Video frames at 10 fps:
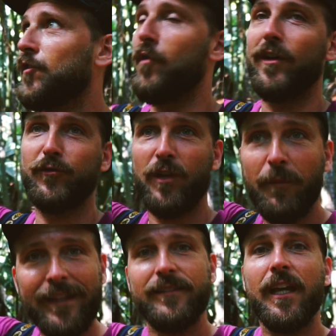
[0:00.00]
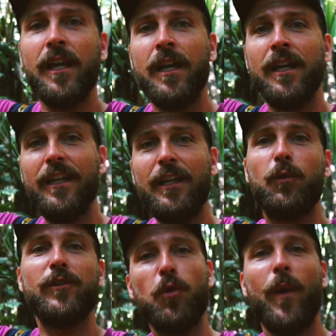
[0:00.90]
trova solamente in
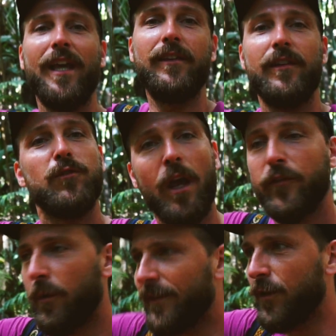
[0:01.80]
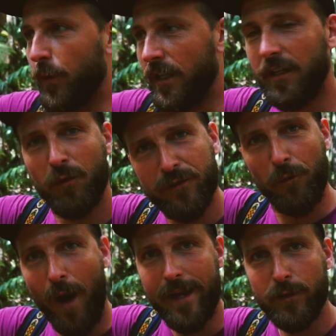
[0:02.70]
questo paese, cioè solamente qui, in
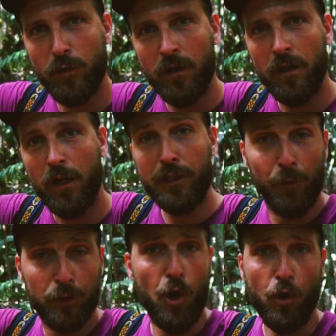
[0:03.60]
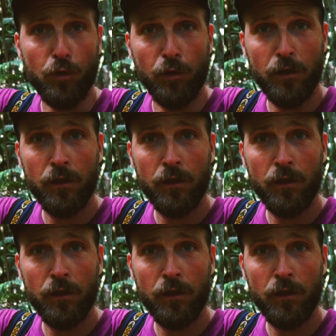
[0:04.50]
questo parco. Tipo il cocco.